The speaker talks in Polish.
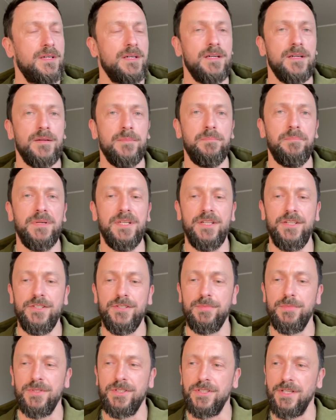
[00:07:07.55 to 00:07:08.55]
E,
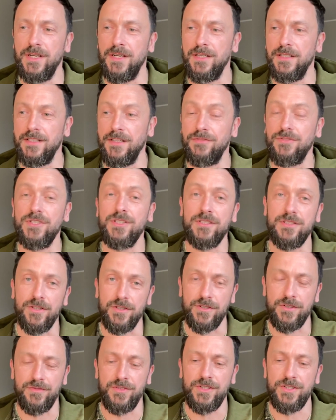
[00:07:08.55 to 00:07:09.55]
biliśmy się, nie wszyscy
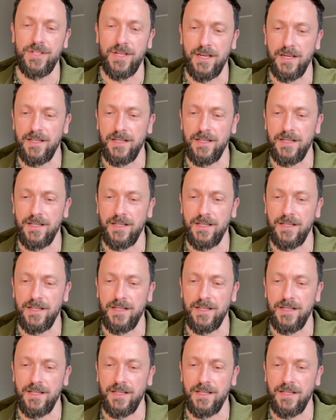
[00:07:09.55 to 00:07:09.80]
oczywiście,